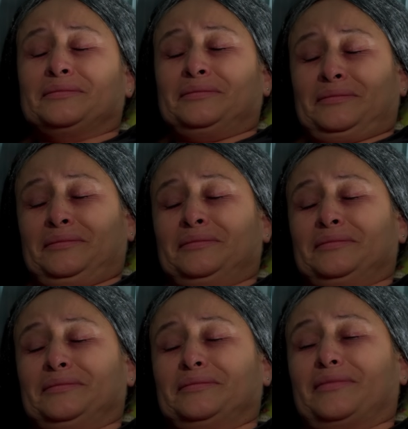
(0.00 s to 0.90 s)
por ti,
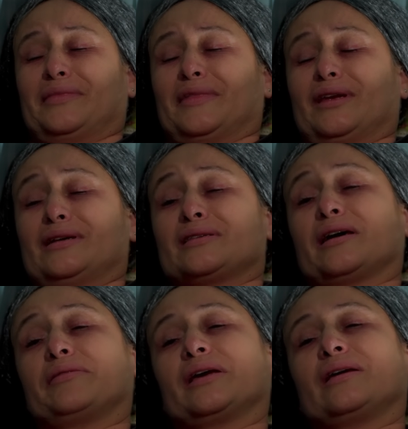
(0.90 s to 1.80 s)
¿sí? Está
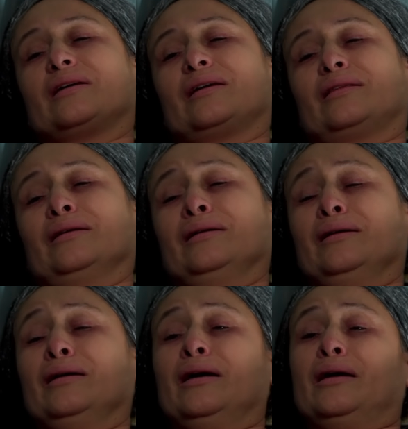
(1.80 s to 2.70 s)
bien, hijita.
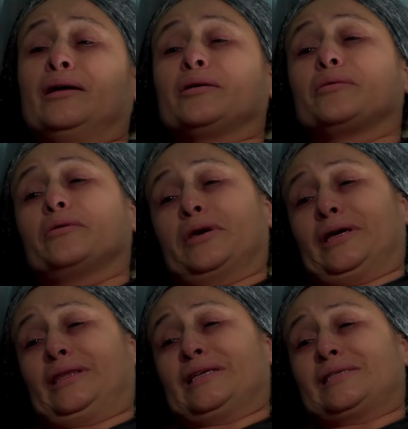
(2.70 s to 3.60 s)

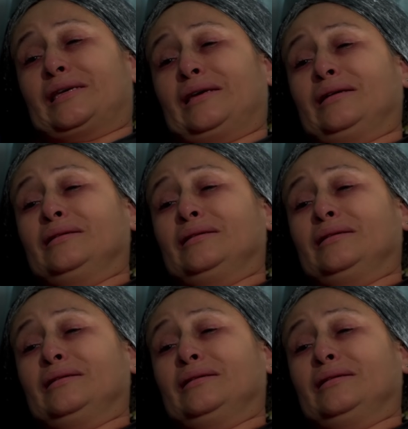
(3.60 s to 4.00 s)
Cuídate, sí.